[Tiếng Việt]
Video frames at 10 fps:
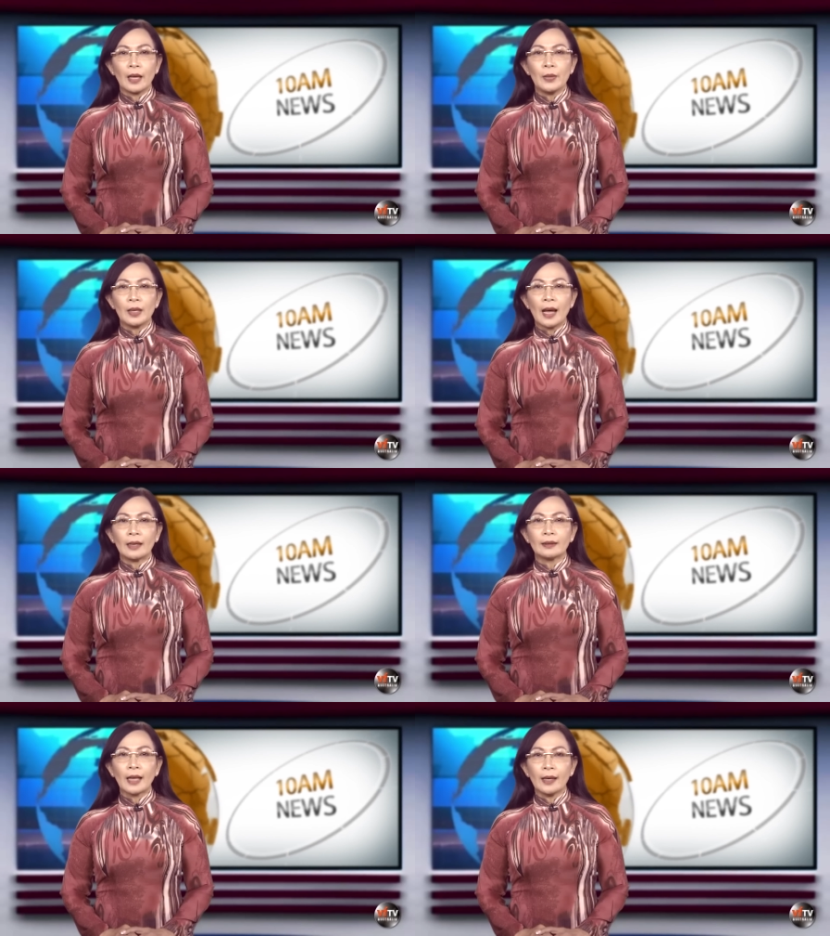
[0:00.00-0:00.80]

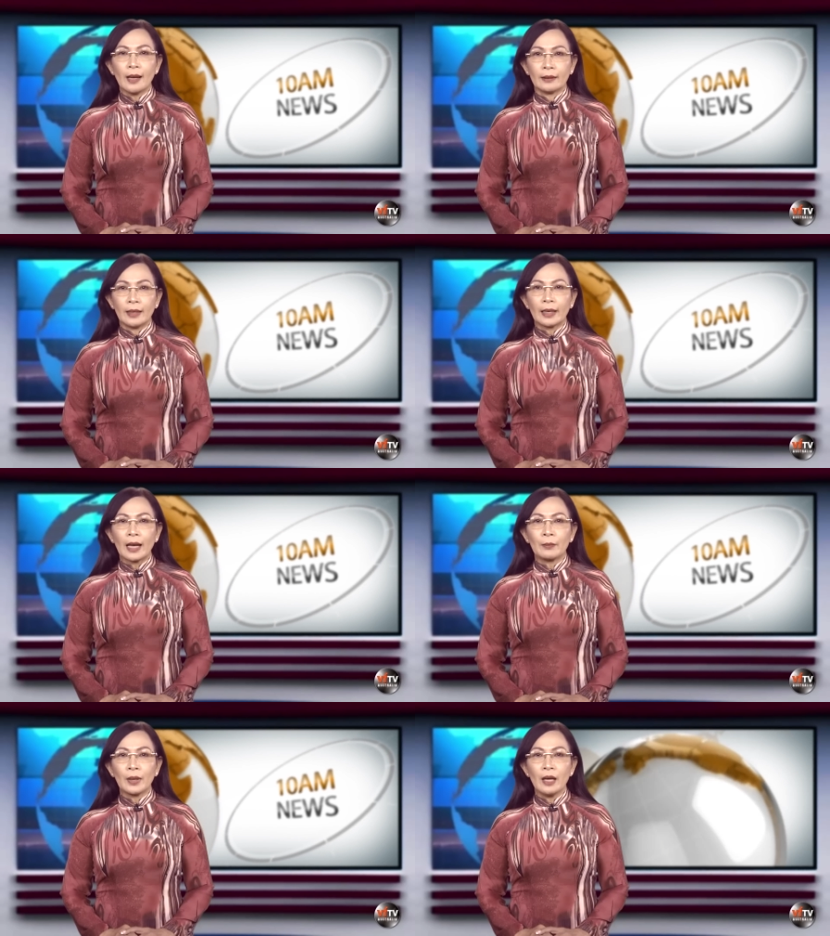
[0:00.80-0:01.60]
Canberra đã tái khẳng định
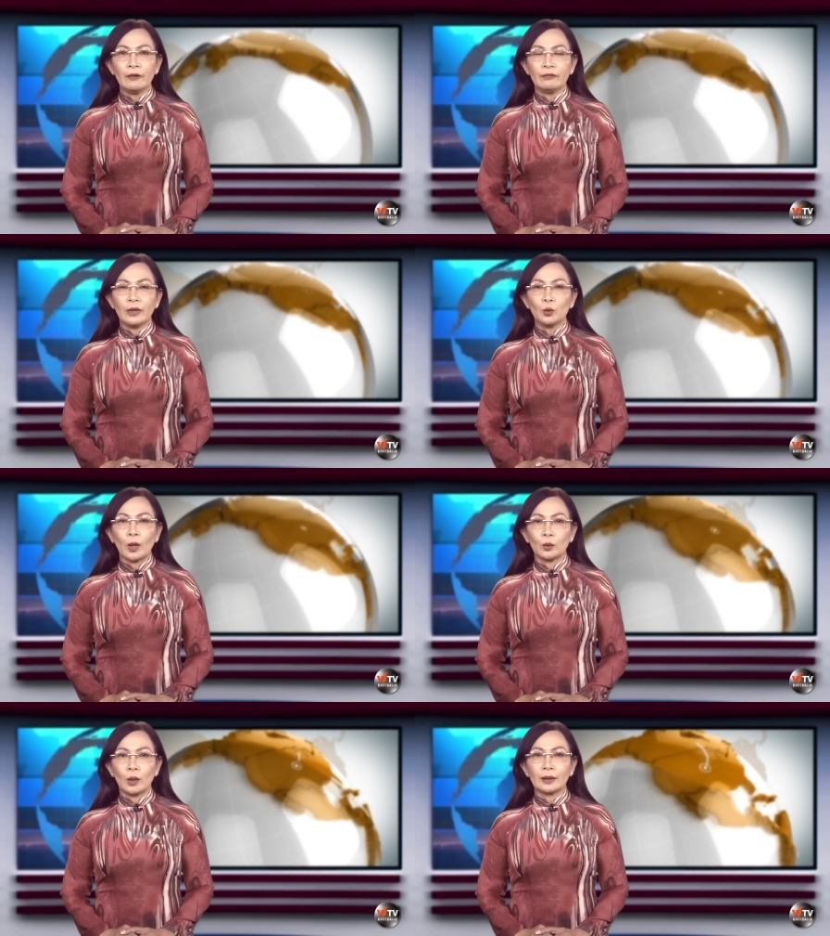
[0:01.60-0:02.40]
cam kết với
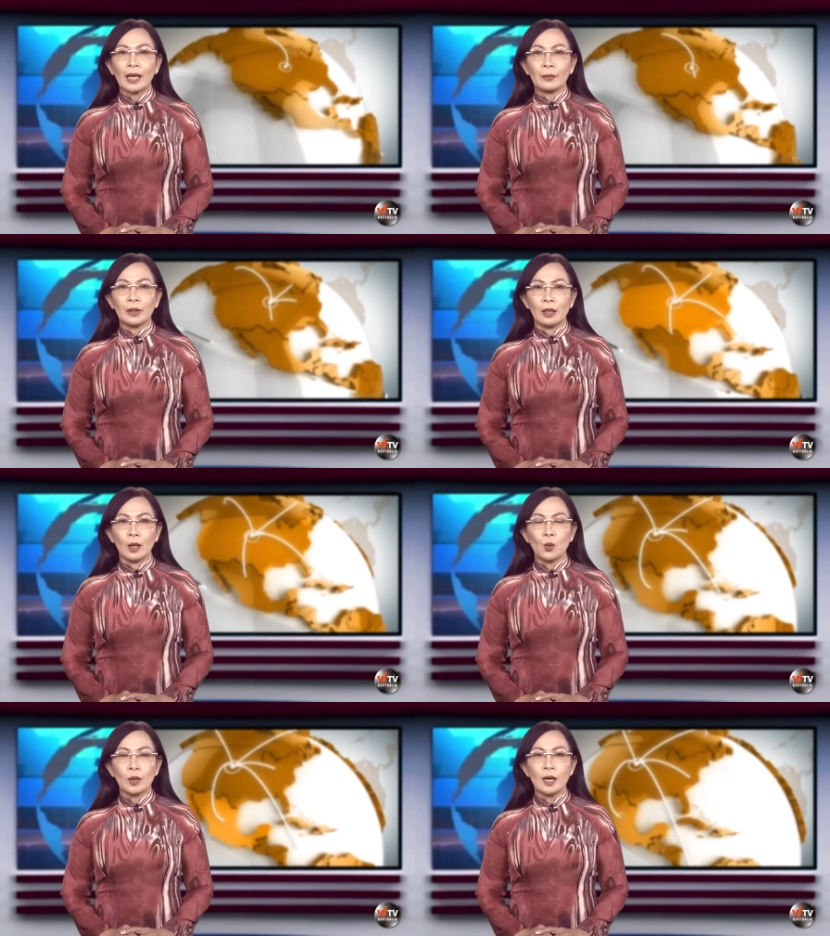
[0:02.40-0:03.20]
thỏa thuận tam
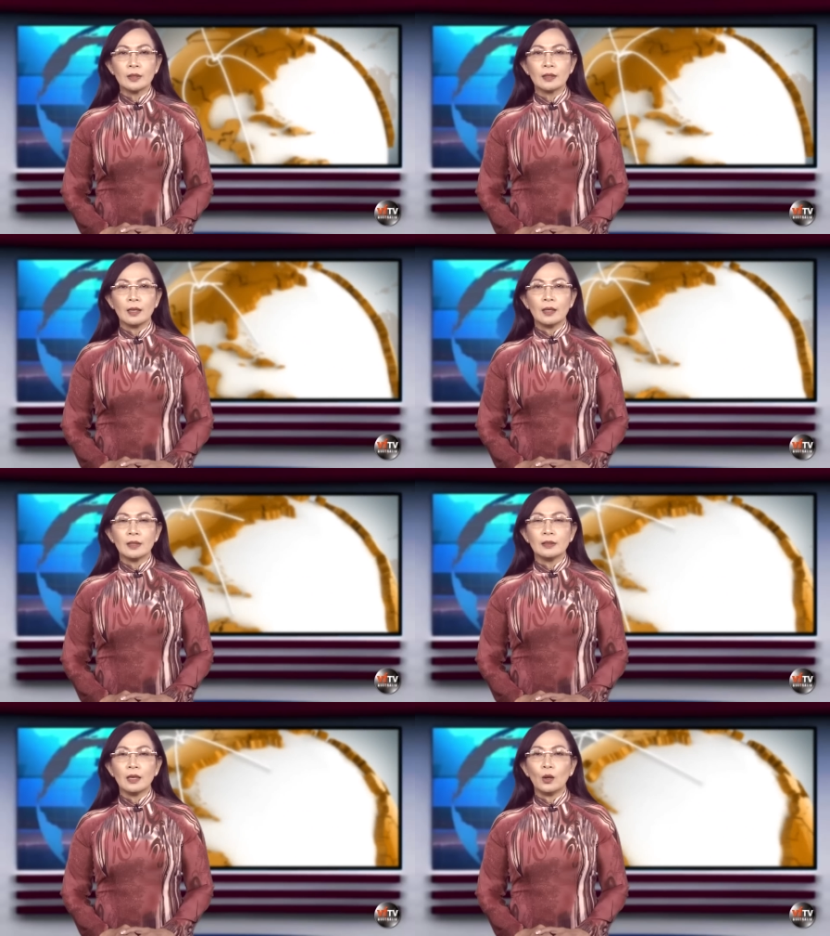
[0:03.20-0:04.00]
cường AUKUS
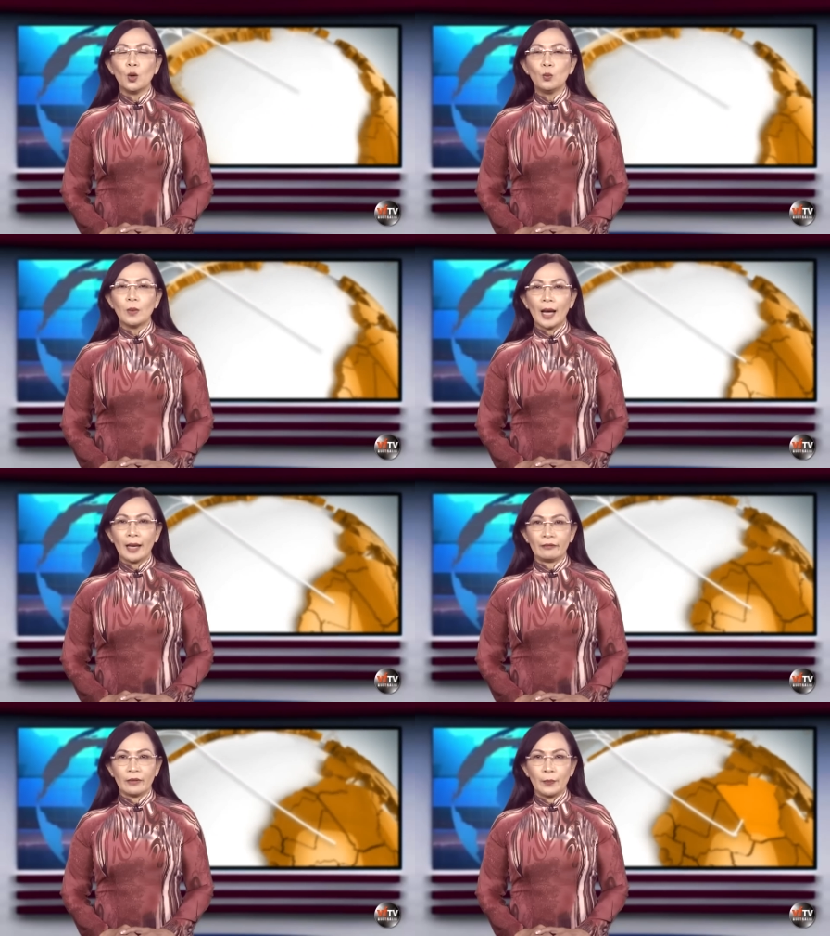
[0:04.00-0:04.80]
giữa Úc,
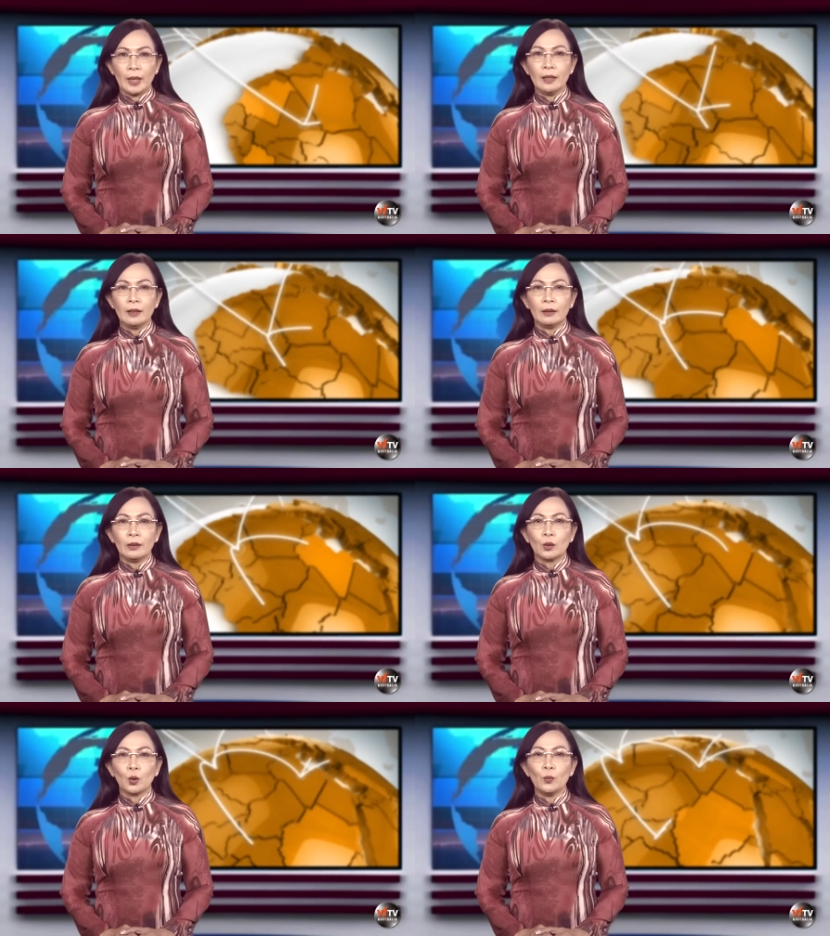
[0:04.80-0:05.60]
Anh và Mỹ,
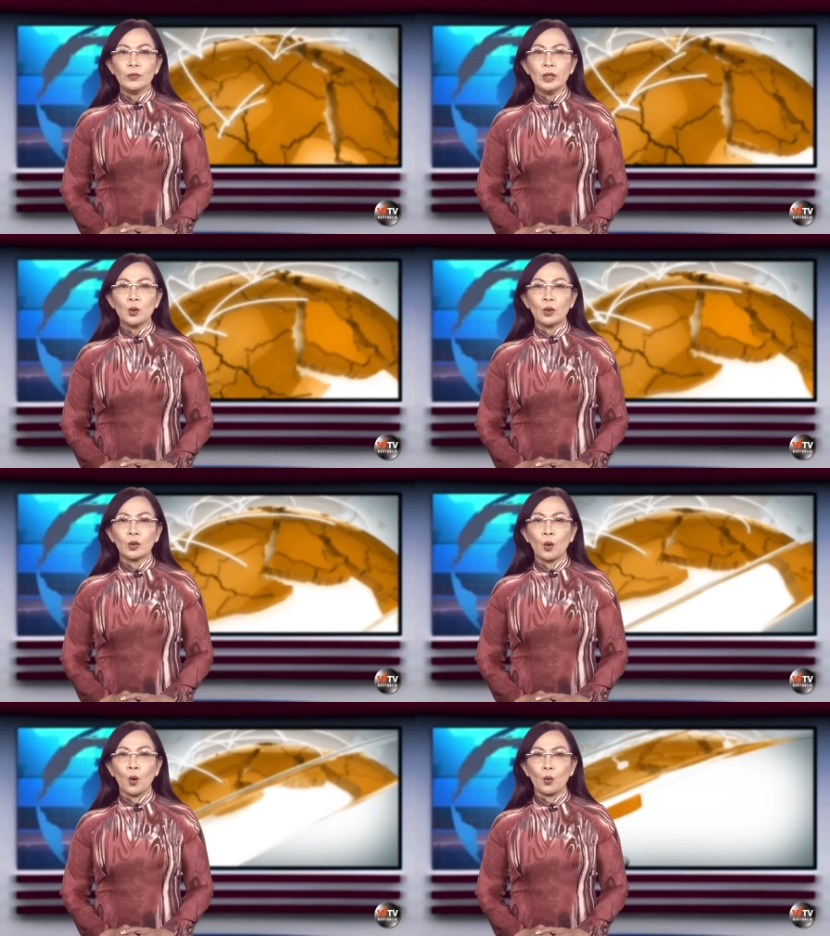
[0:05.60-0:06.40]
cũng như
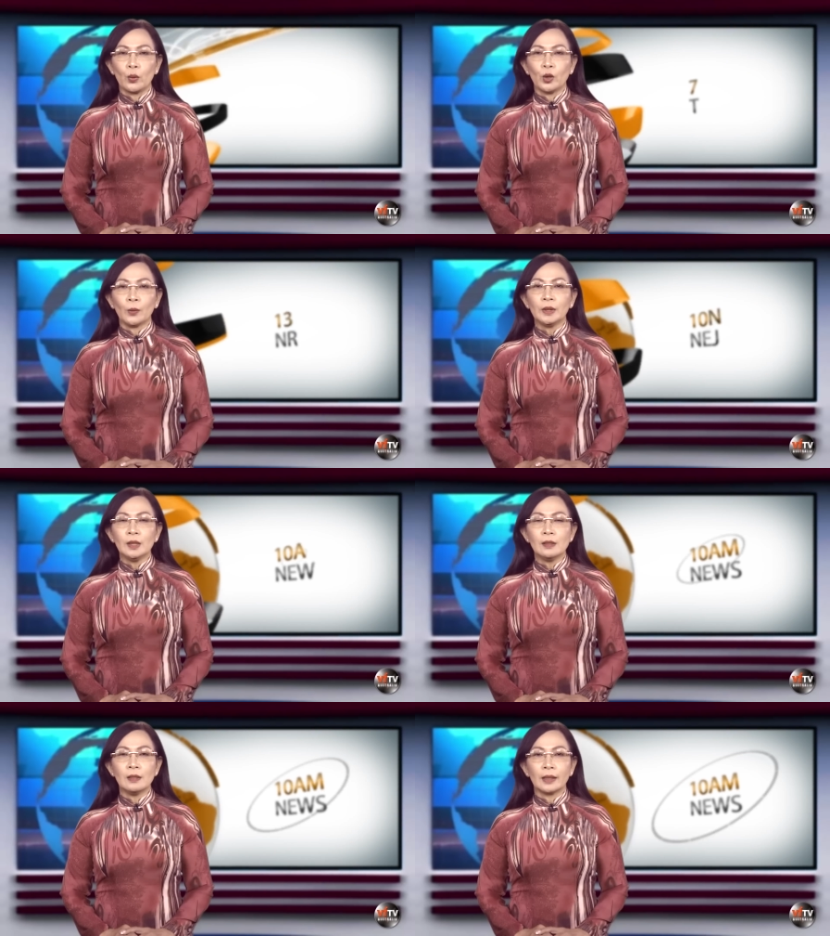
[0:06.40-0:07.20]
khuôn khổ của nhóm
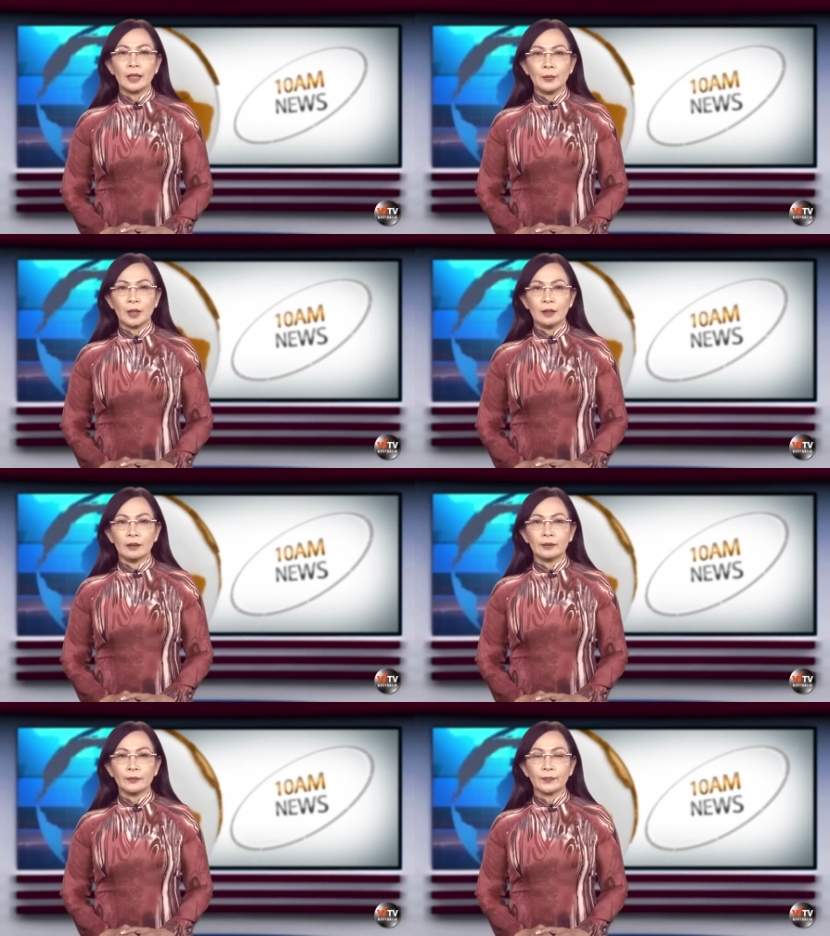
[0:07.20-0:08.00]
tứ cường Kim Cương.